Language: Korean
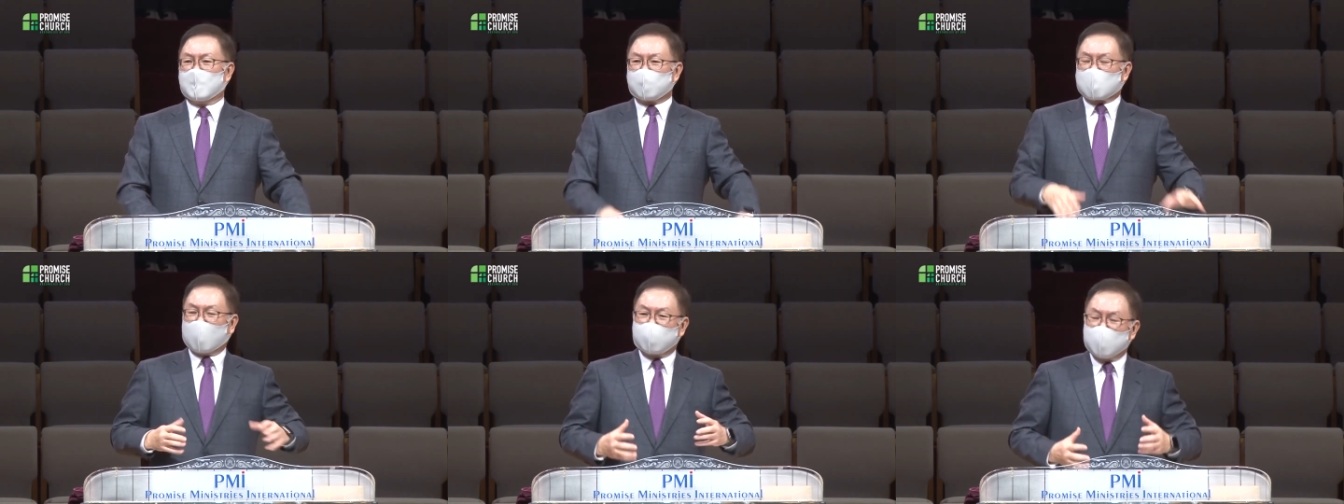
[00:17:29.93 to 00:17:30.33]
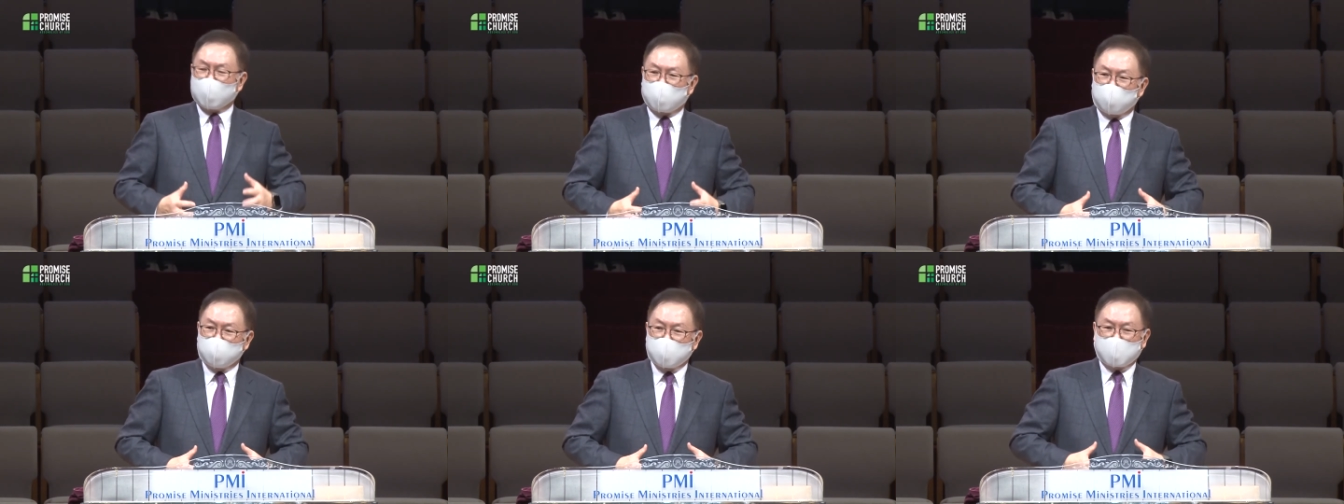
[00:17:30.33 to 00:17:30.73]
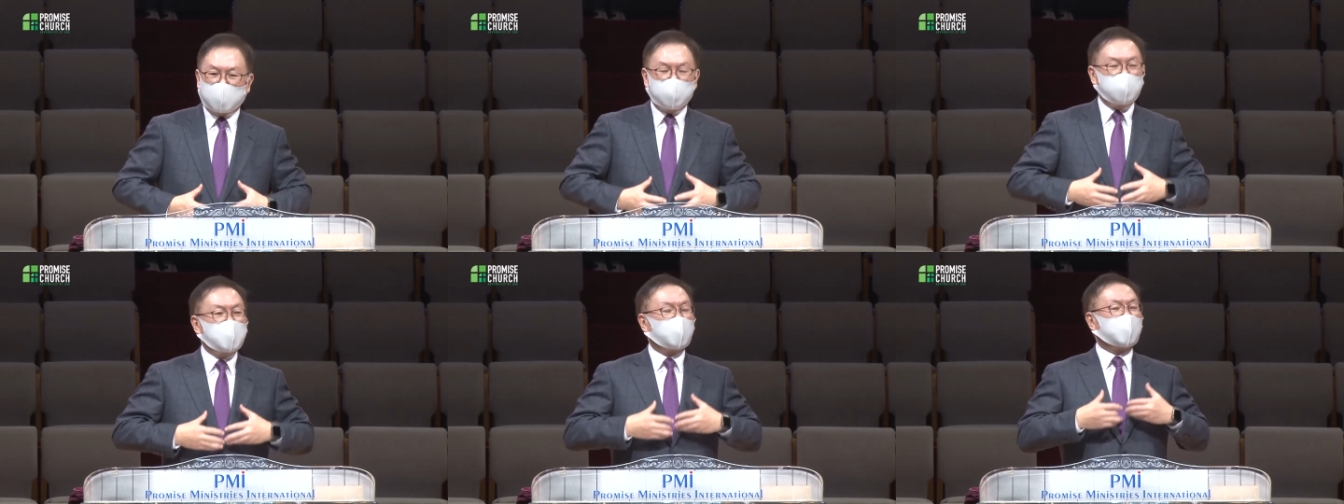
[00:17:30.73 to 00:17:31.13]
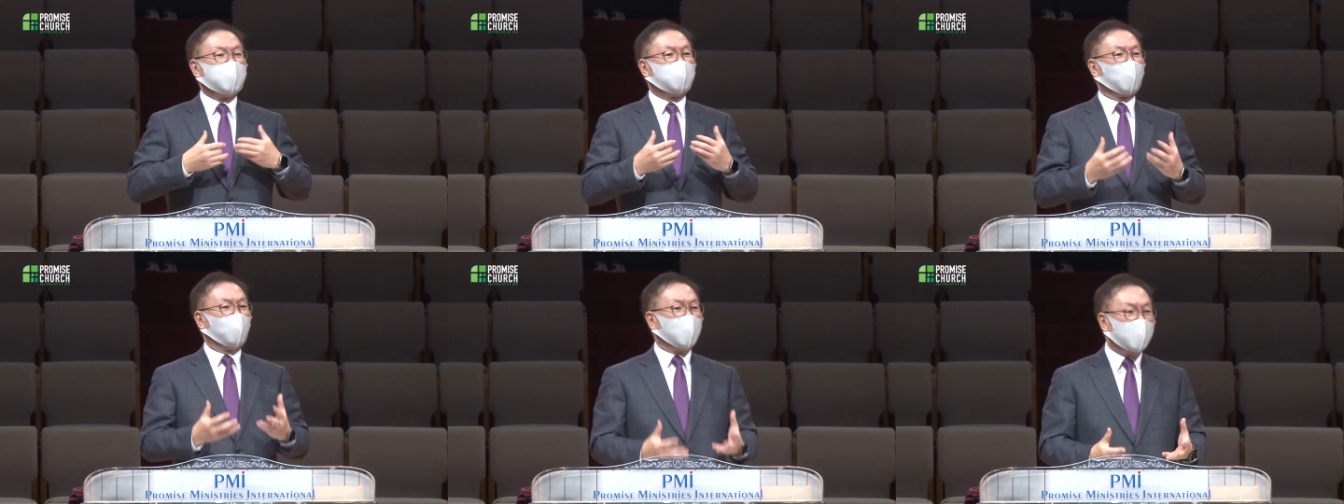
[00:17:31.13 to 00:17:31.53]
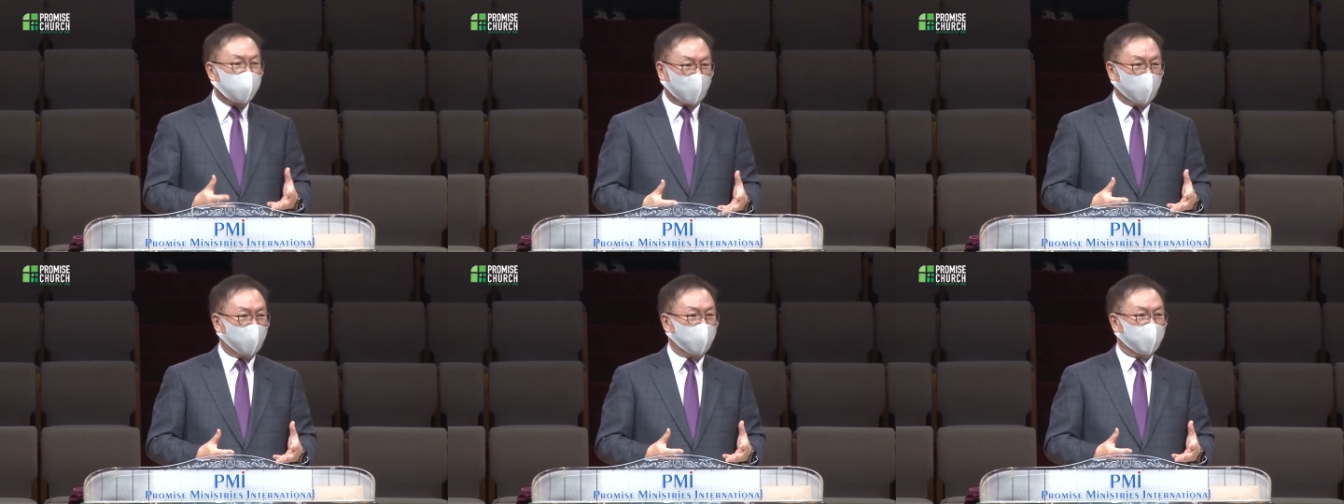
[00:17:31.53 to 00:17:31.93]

자기 중심적인 논리로